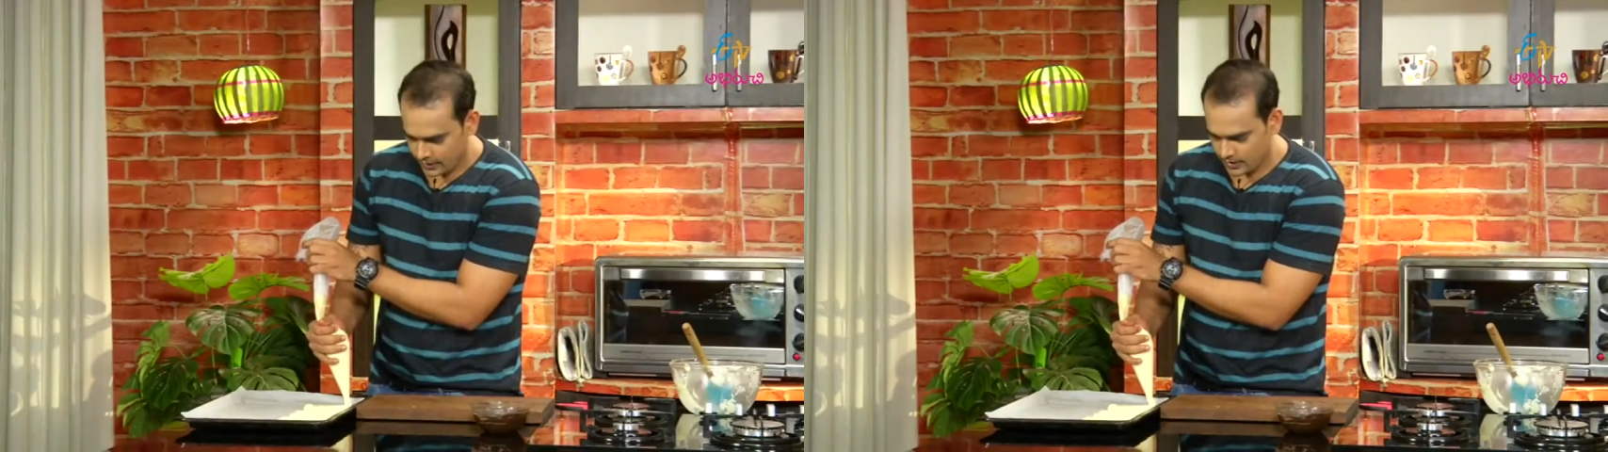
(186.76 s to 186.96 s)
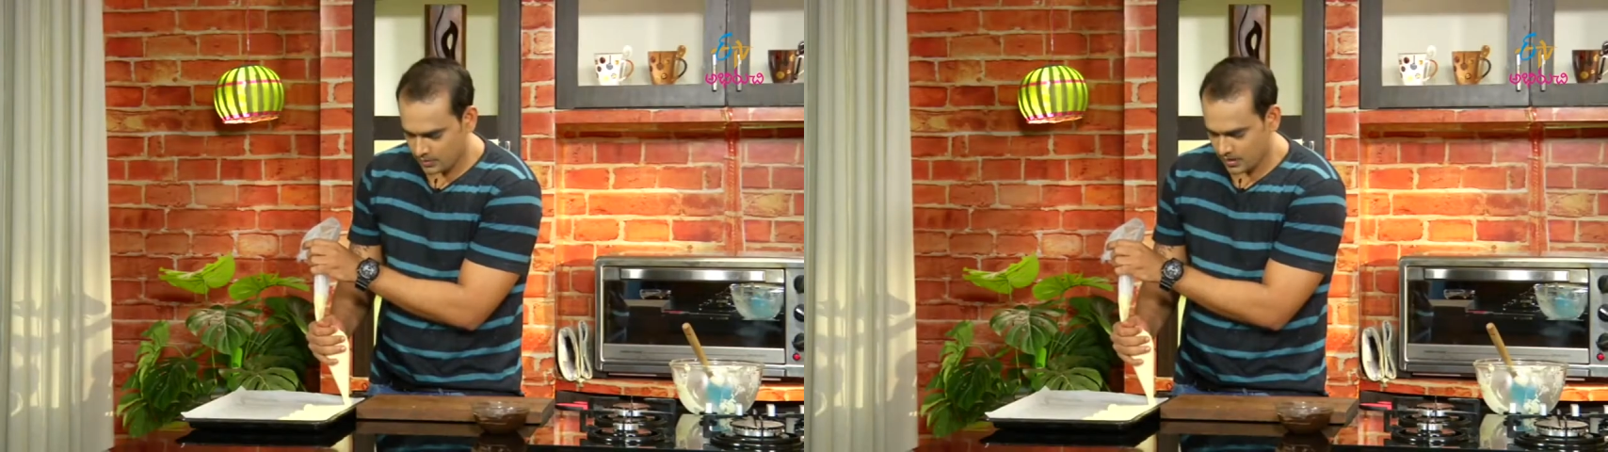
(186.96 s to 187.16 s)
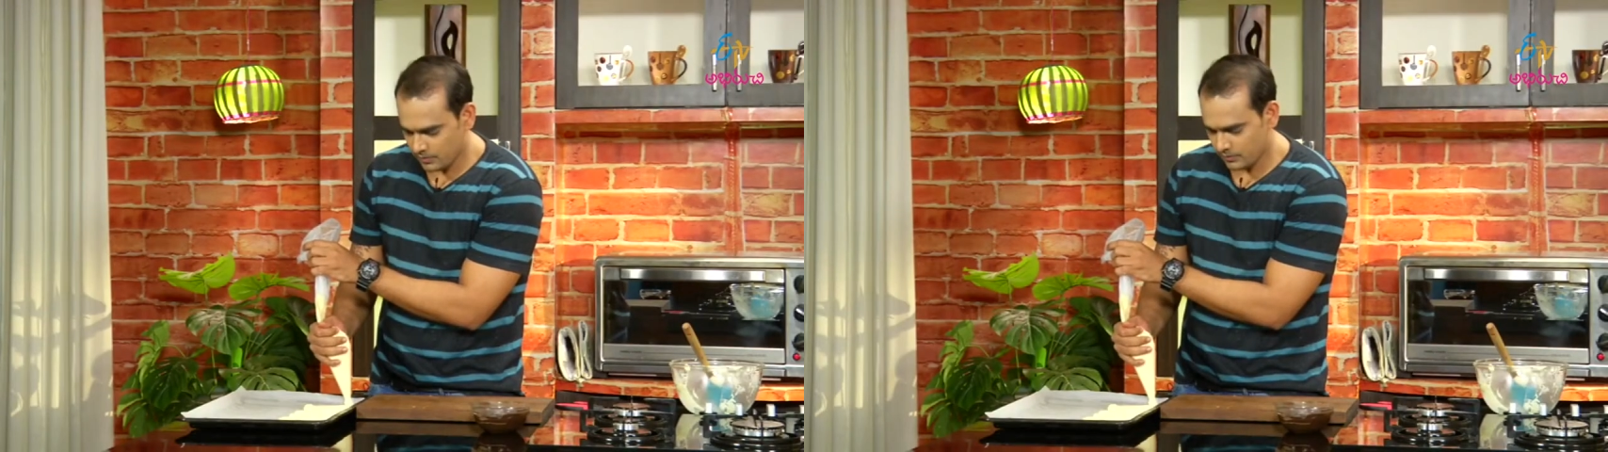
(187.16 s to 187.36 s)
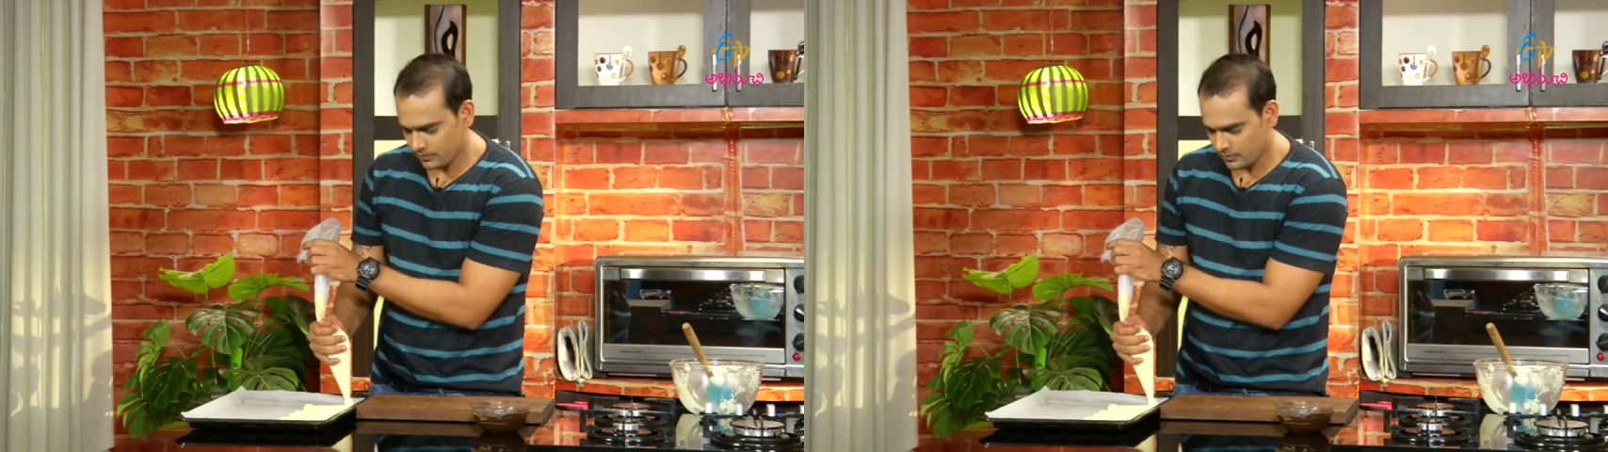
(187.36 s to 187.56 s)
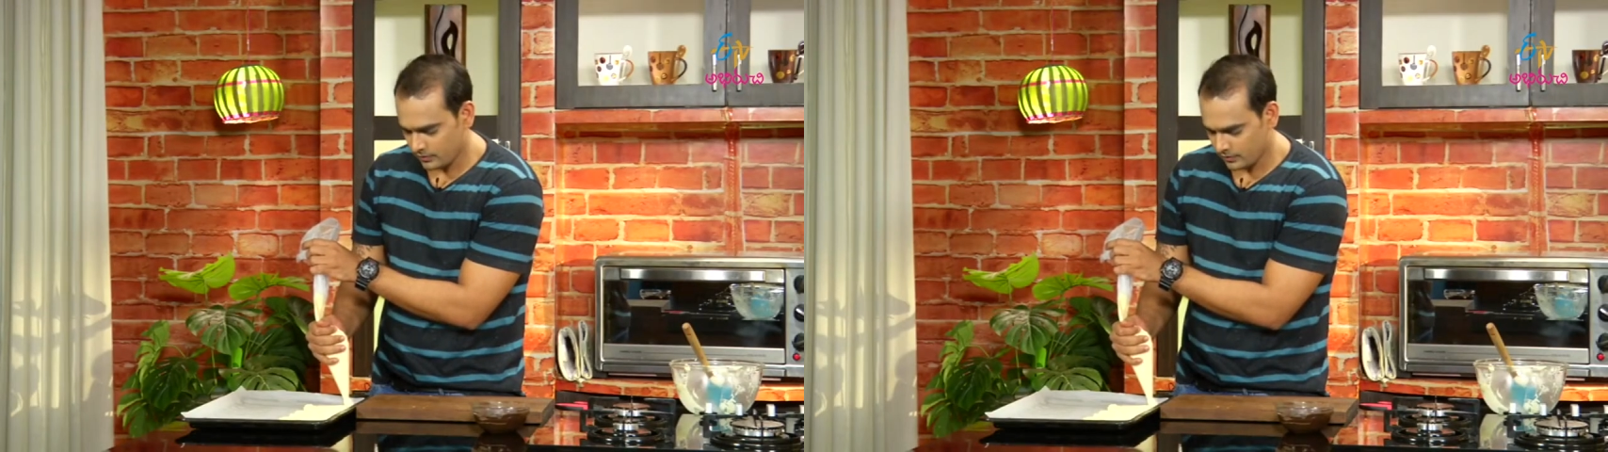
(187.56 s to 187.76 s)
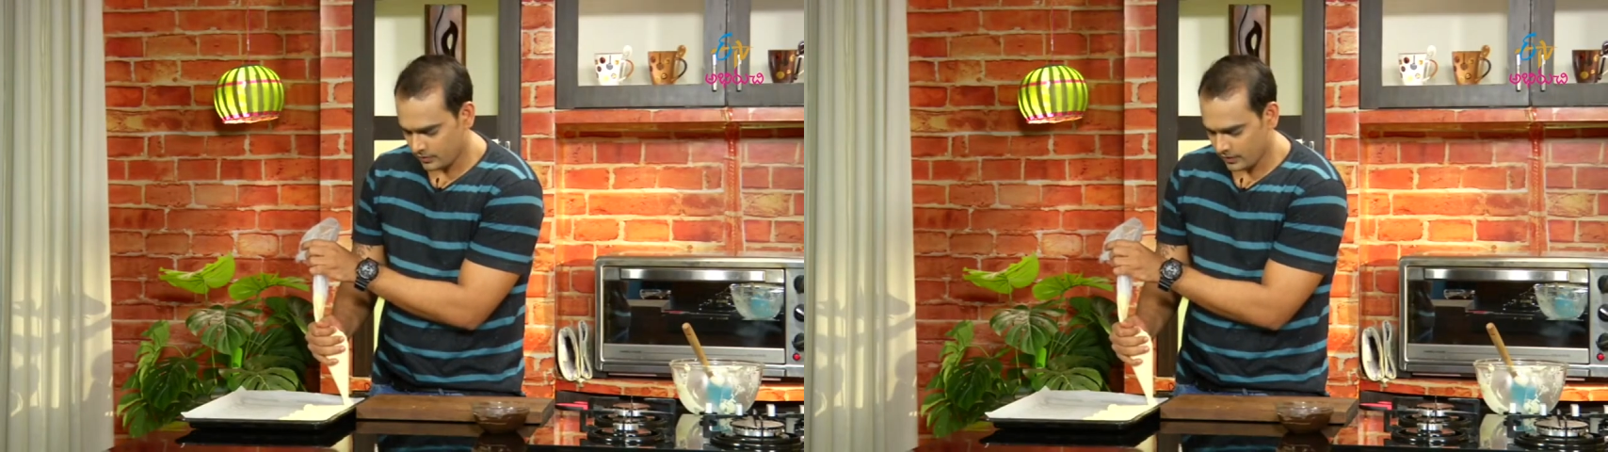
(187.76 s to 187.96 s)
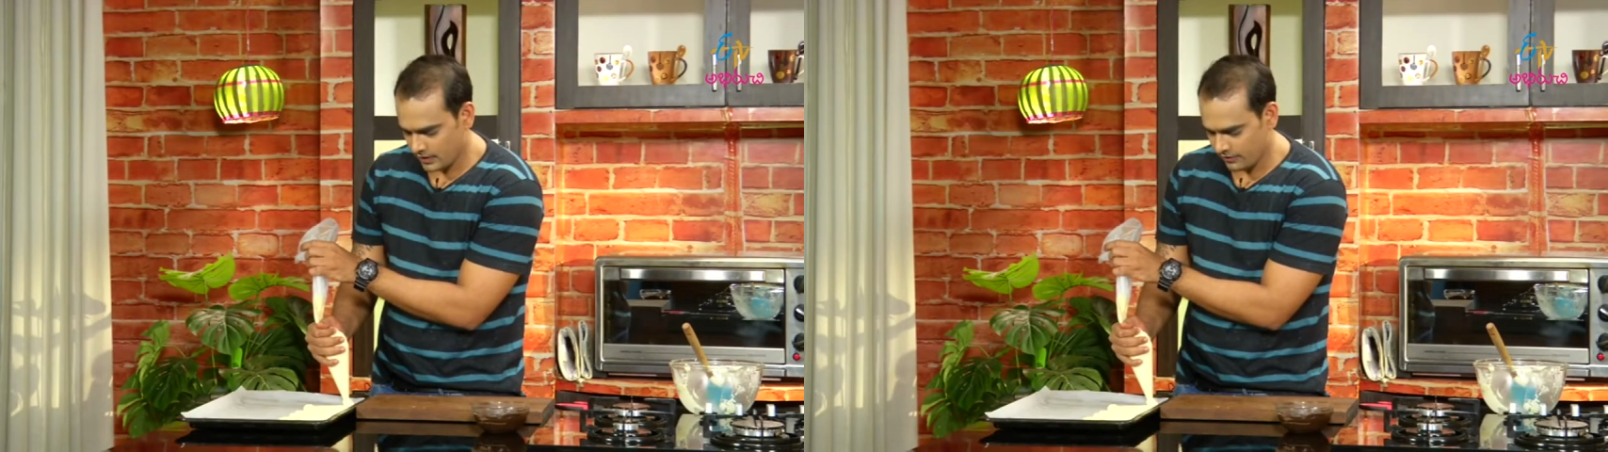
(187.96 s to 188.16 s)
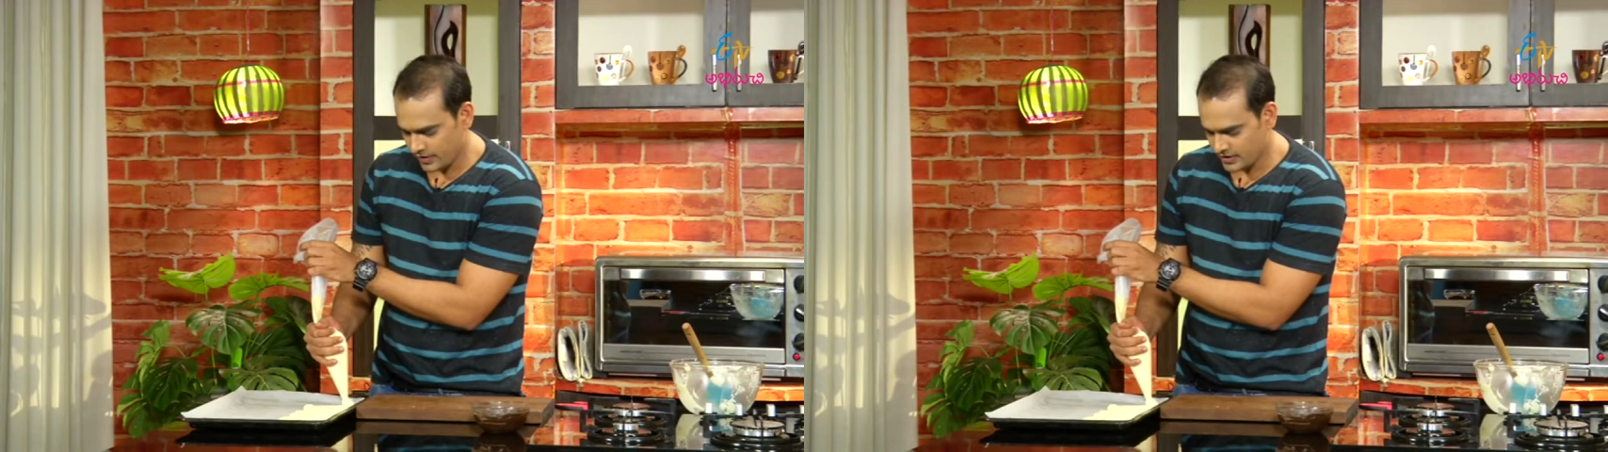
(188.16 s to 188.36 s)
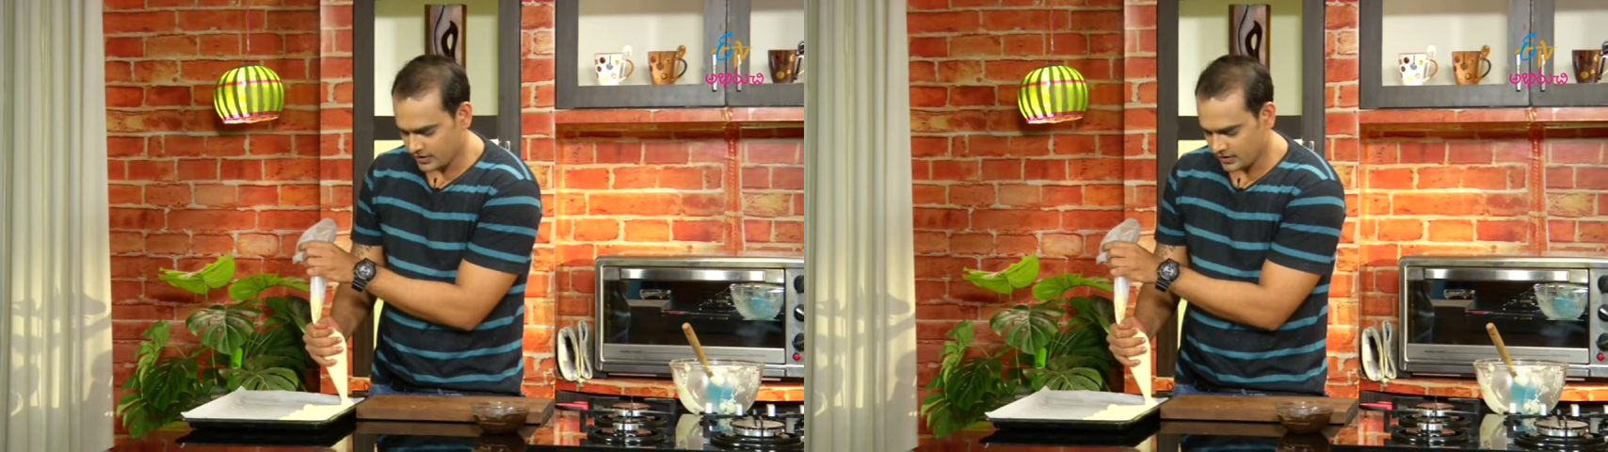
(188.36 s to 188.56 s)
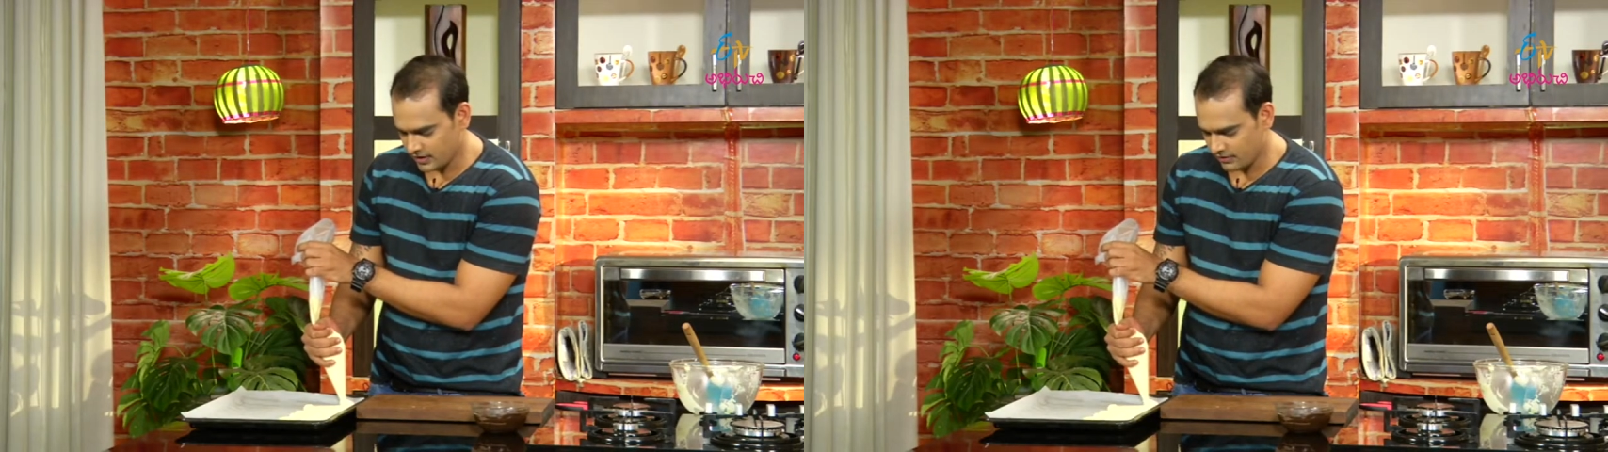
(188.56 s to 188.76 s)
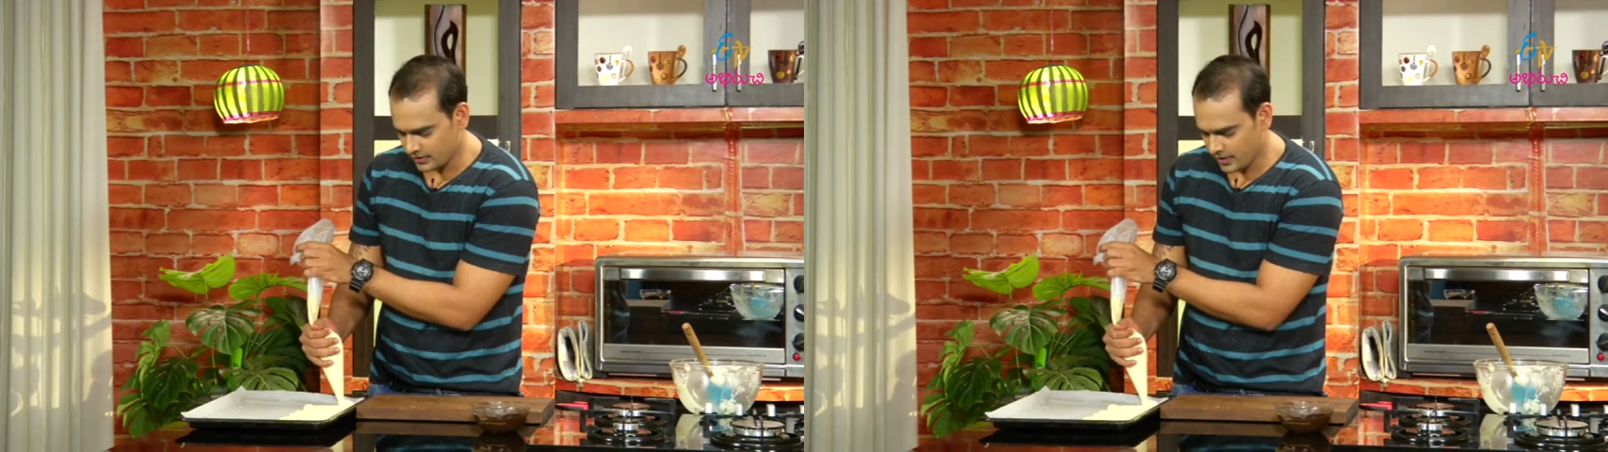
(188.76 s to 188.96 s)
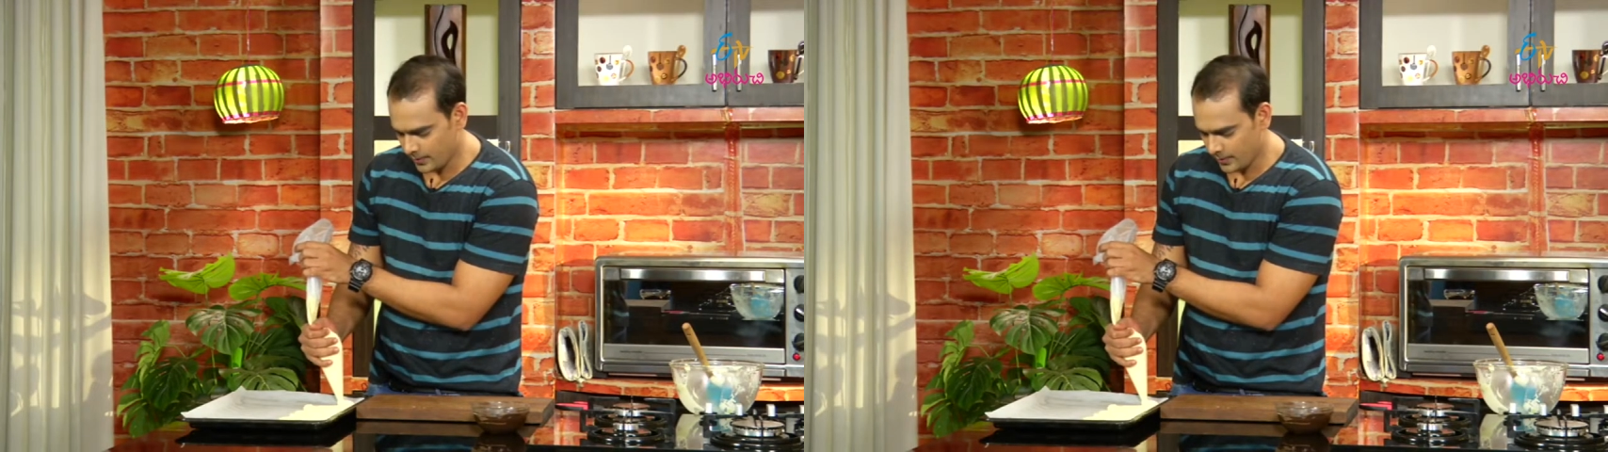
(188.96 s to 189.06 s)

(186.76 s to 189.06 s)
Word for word: ఇది మనం ఇలా వేసిన తర్వాత